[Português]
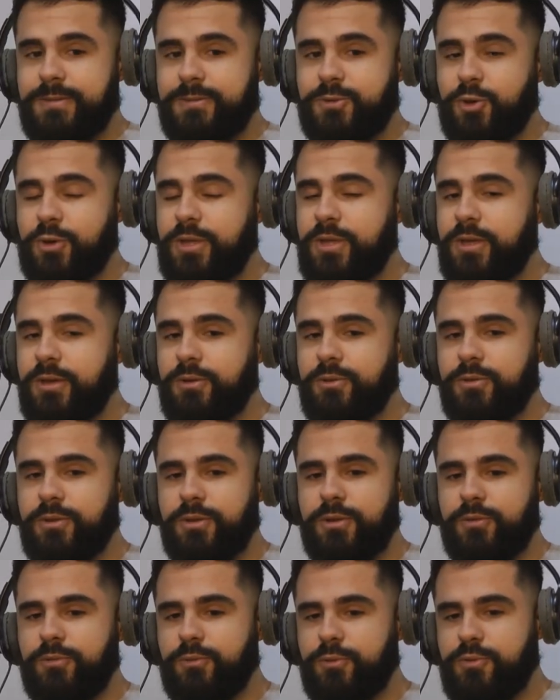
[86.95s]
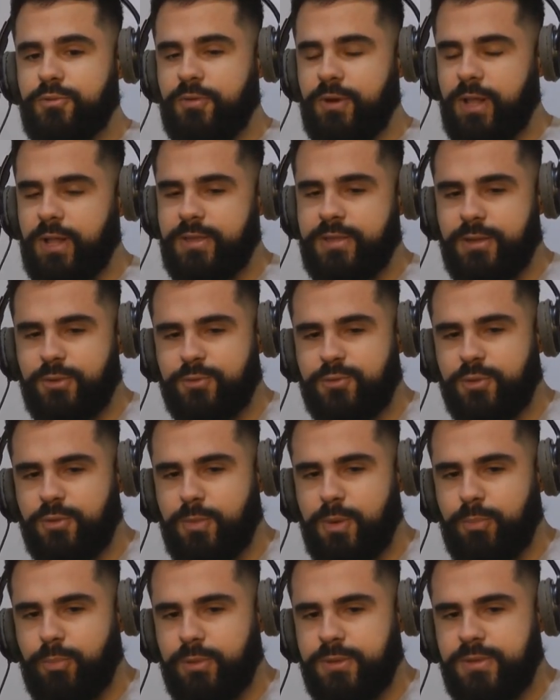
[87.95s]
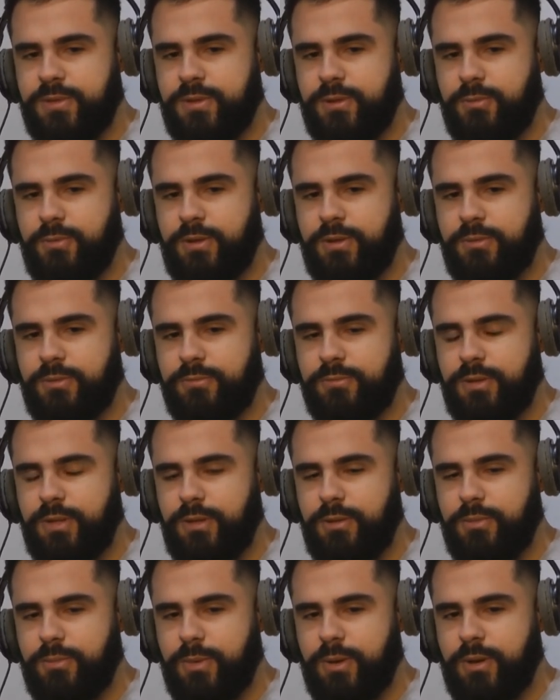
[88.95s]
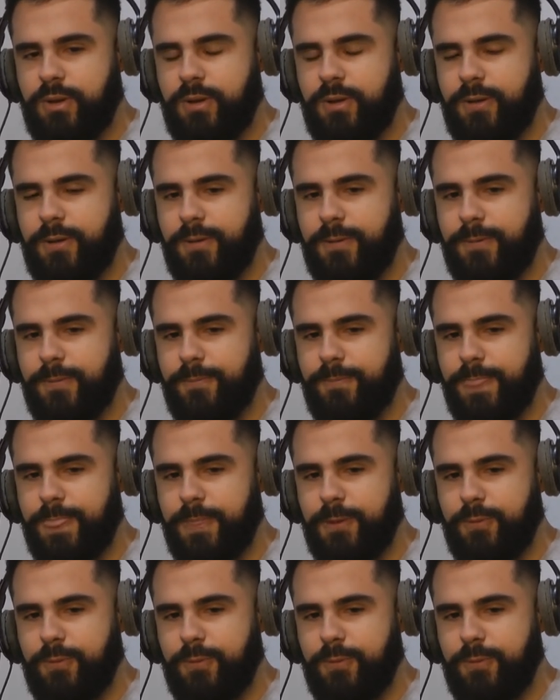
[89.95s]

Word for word: Só que eu, eu vou te falar assim, eu sou de uma posição que eu não tenho uma,